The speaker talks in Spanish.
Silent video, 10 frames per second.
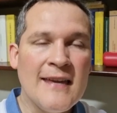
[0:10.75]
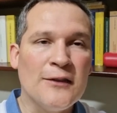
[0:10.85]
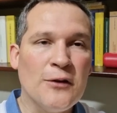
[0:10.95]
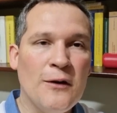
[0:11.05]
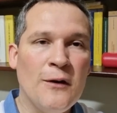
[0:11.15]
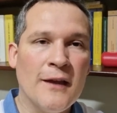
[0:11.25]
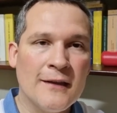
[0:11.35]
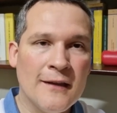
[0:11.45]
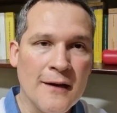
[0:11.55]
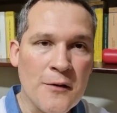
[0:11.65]
Y a todos los de
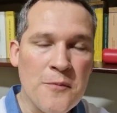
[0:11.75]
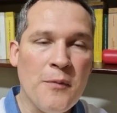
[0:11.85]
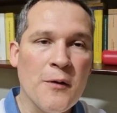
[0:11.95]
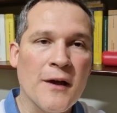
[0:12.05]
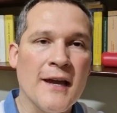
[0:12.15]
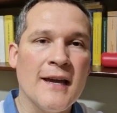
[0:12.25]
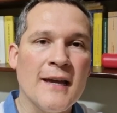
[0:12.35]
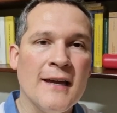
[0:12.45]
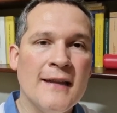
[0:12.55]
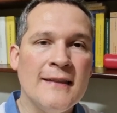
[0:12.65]
este grupo
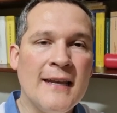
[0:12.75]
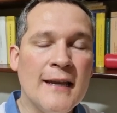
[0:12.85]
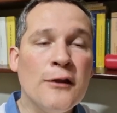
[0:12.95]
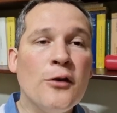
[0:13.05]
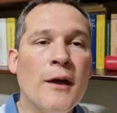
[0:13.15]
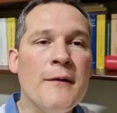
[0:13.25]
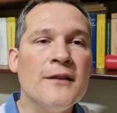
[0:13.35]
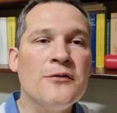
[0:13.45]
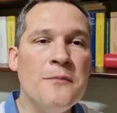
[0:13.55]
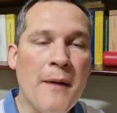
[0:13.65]
que tienen
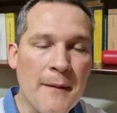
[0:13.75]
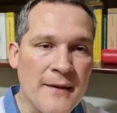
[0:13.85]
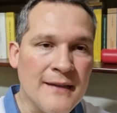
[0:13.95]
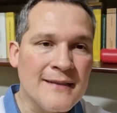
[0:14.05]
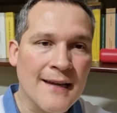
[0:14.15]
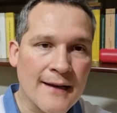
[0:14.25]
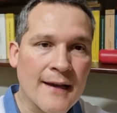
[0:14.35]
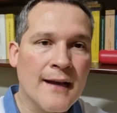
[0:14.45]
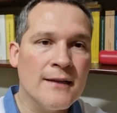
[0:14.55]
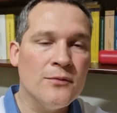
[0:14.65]
todavía su mami
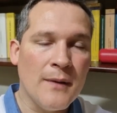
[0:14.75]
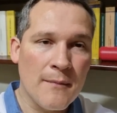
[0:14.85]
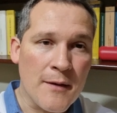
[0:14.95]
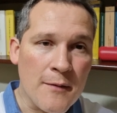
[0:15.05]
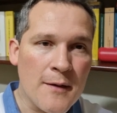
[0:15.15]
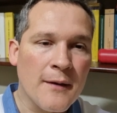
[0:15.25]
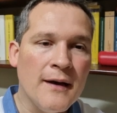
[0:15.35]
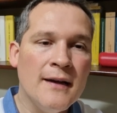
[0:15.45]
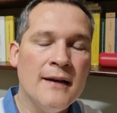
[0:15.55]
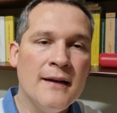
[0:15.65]
cerca, su mami
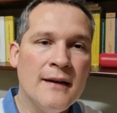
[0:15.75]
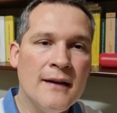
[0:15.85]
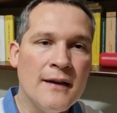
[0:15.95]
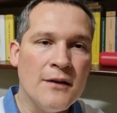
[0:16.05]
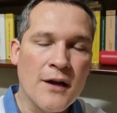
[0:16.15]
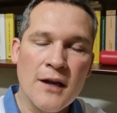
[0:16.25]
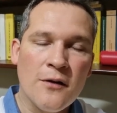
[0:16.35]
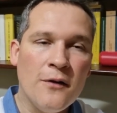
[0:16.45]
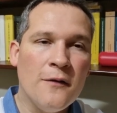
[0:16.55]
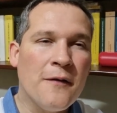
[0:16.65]
viva. Yo
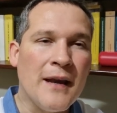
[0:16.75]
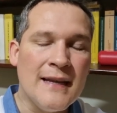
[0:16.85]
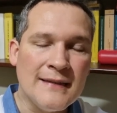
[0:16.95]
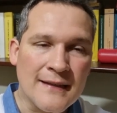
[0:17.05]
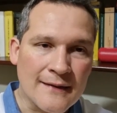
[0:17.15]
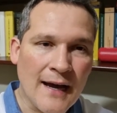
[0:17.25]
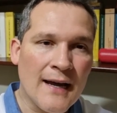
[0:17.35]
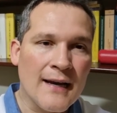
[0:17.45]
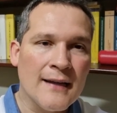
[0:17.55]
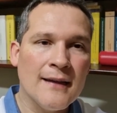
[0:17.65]
quiero
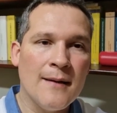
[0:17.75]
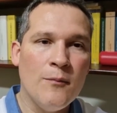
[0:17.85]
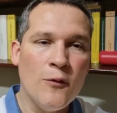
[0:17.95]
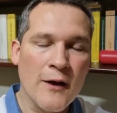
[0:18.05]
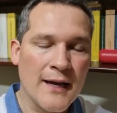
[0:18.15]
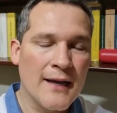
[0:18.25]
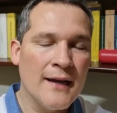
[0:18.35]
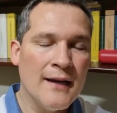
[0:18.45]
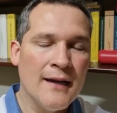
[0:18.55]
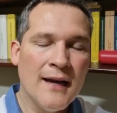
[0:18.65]
felicitar a estas mujeres,
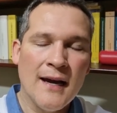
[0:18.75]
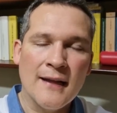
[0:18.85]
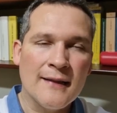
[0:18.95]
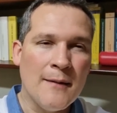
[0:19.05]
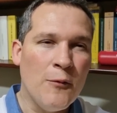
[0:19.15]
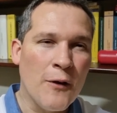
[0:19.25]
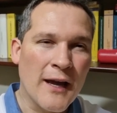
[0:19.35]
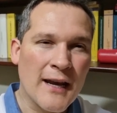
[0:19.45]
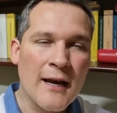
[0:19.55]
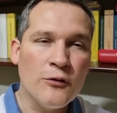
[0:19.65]
estas
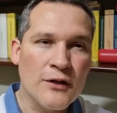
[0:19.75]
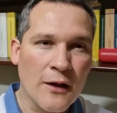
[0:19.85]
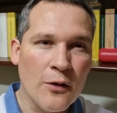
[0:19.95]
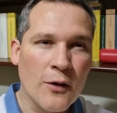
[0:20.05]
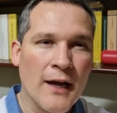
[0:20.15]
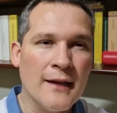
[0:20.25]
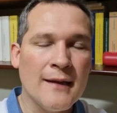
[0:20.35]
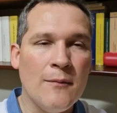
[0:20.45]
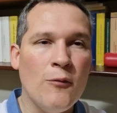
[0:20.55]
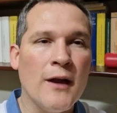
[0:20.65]
mujeres luchadoras,
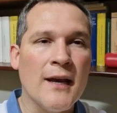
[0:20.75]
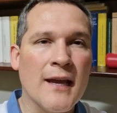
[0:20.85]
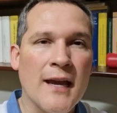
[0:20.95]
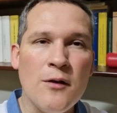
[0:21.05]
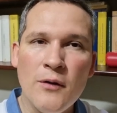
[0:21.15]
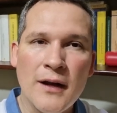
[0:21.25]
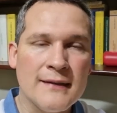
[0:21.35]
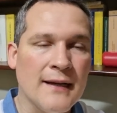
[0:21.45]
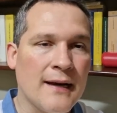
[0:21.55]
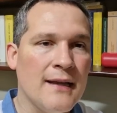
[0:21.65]
estas mujeres que nunca
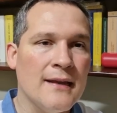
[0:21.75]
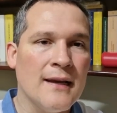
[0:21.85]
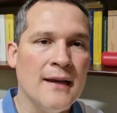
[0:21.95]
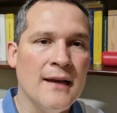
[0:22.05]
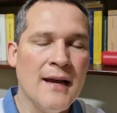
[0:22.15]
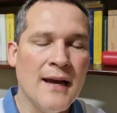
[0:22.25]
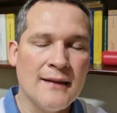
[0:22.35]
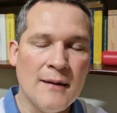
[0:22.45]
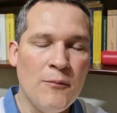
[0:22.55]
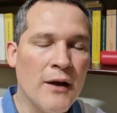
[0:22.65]
se rinden,
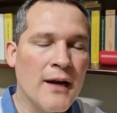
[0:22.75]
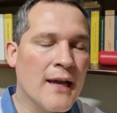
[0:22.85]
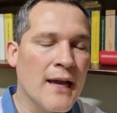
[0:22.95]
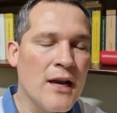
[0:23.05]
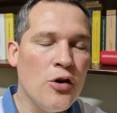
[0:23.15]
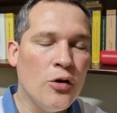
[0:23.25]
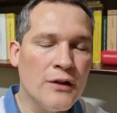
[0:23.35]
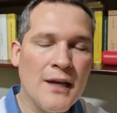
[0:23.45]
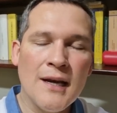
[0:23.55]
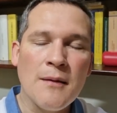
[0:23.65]
estas mujeres que no
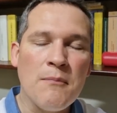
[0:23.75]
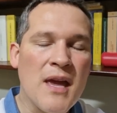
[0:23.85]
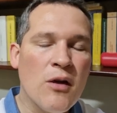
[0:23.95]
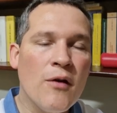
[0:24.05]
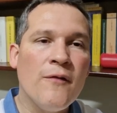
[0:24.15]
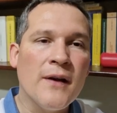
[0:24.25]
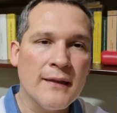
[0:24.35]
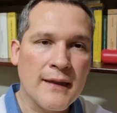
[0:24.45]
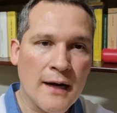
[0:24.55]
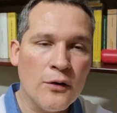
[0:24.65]
tienen miedo de
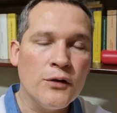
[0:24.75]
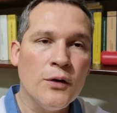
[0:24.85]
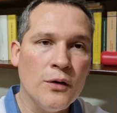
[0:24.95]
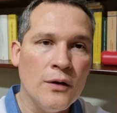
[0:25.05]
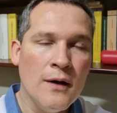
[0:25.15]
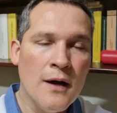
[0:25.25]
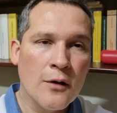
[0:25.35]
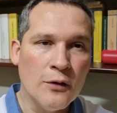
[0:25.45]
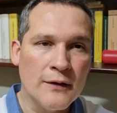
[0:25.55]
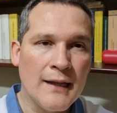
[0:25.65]
enfrentarlo todo
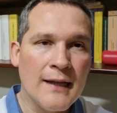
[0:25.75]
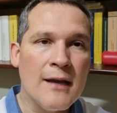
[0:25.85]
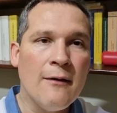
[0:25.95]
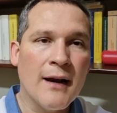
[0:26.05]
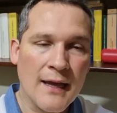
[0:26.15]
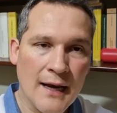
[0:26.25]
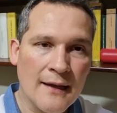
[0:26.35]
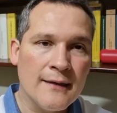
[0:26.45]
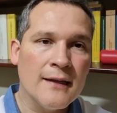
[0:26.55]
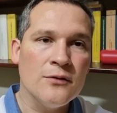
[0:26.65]
con tal de llevar
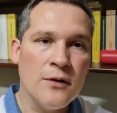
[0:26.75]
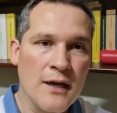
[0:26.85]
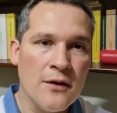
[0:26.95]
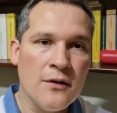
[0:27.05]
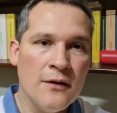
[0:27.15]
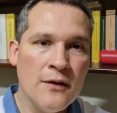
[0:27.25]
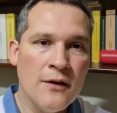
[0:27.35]
adelante a sus hijos.